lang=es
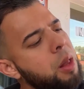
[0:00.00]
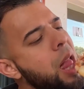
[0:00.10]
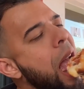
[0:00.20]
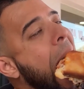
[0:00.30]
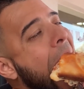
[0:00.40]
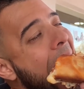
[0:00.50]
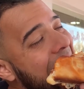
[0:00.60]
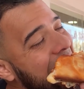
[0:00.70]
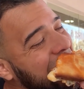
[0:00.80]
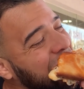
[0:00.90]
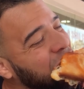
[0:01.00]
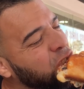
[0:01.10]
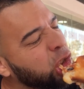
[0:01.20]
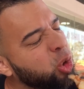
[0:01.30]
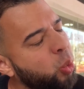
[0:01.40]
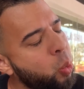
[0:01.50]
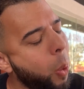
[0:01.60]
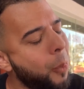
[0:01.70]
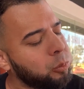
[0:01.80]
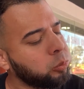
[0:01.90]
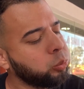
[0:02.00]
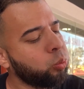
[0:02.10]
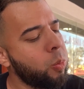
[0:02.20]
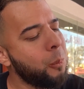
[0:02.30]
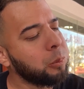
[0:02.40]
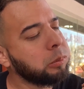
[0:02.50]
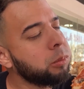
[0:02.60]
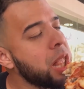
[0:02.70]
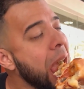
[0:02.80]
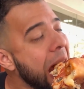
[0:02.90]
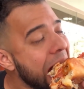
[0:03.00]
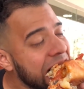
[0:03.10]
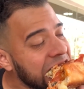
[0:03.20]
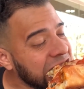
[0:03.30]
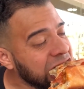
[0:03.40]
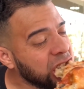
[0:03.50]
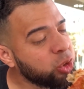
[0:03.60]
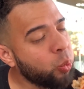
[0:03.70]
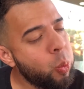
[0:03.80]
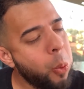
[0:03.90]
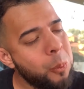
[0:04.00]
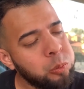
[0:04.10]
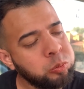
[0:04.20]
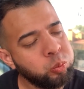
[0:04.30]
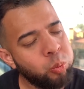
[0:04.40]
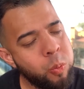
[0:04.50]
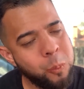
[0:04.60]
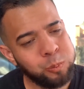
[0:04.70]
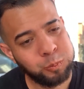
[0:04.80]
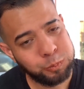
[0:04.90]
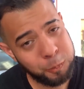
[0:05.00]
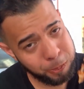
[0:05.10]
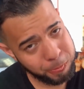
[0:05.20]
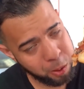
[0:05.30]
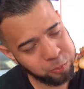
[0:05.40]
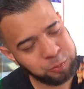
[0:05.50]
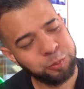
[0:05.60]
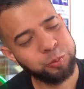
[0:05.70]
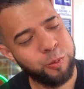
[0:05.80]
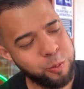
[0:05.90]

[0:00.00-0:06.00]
Yo amo esta pizza, yo podría comer pizza esto todos los días, pero lastimosamente esta pizza no se